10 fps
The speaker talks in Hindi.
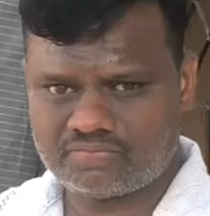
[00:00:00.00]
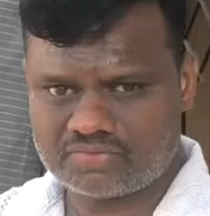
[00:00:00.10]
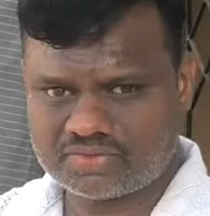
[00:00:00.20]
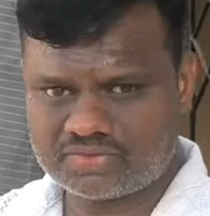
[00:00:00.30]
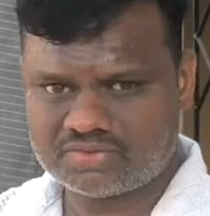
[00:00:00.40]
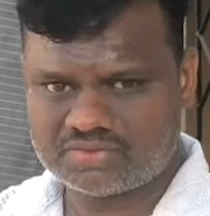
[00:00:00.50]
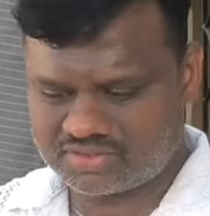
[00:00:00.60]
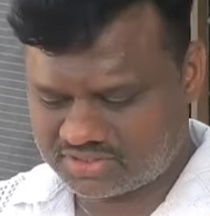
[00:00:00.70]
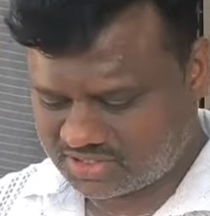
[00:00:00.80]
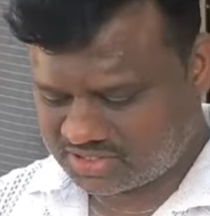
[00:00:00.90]
आर के पुरम
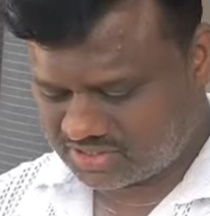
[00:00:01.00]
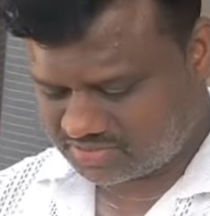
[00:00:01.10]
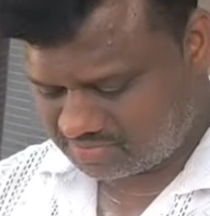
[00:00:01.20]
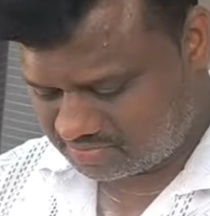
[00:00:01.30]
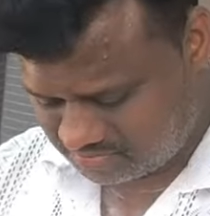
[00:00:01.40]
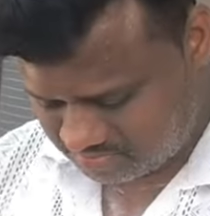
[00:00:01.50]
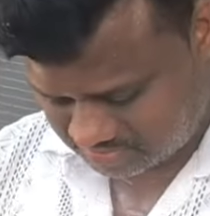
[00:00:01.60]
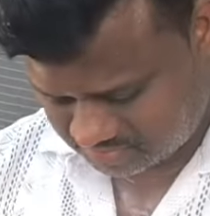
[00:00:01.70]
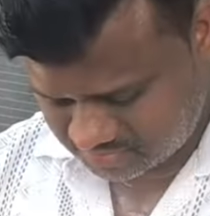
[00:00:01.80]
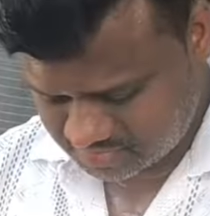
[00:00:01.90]
इम्तियाज भाई
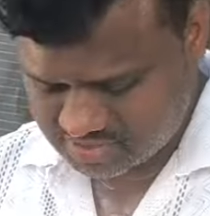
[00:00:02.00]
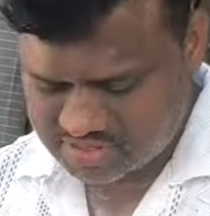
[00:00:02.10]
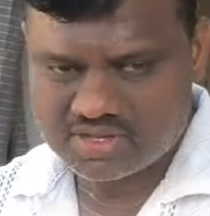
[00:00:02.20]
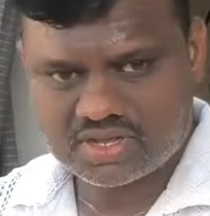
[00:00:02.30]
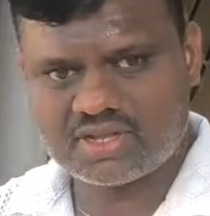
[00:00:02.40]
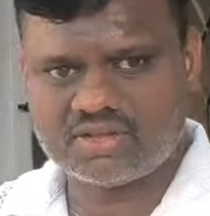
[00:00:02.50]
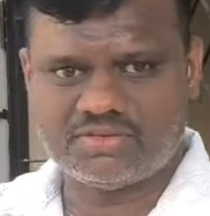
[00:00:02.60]
आप ही है ना